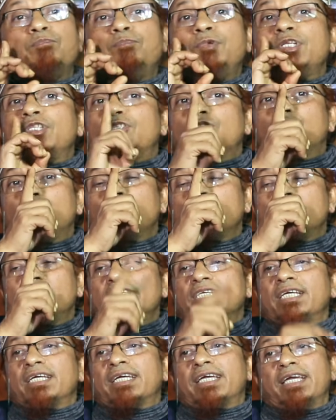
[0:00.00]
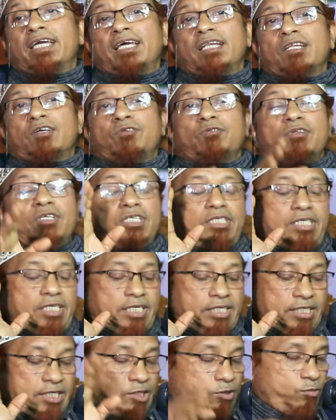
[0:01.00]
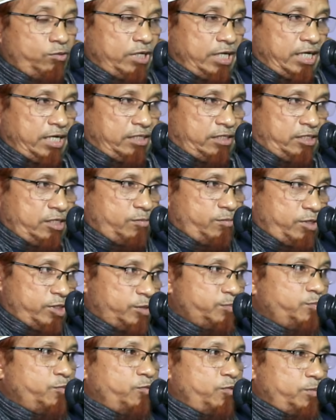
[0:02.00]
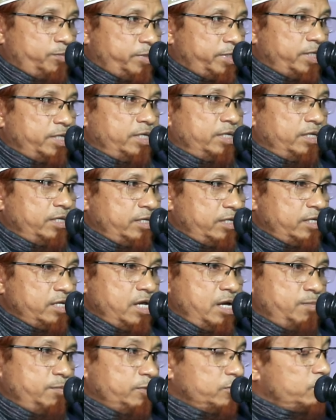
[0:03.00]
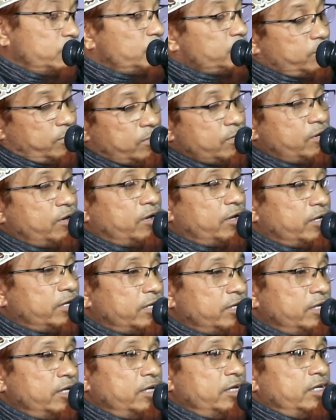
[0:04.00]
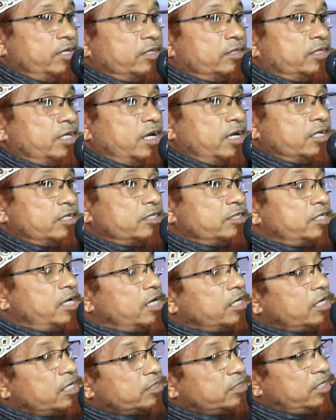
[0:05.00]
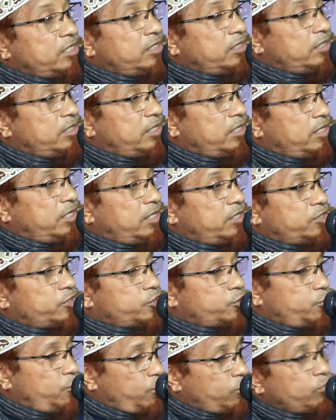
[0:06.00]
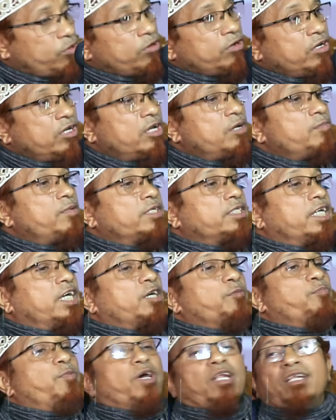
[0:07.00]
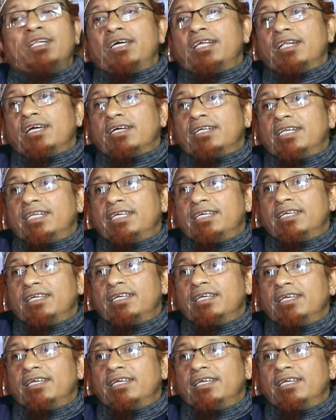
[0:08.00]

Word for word: মৃত্যুর দিকে খেয়াল করে সে যে দুই রাকাত নামাজ পড়বে আমার তো মনে হয় তার সারা জিন্দিগির সকল নামাজ এক পাল্লায় রাখলে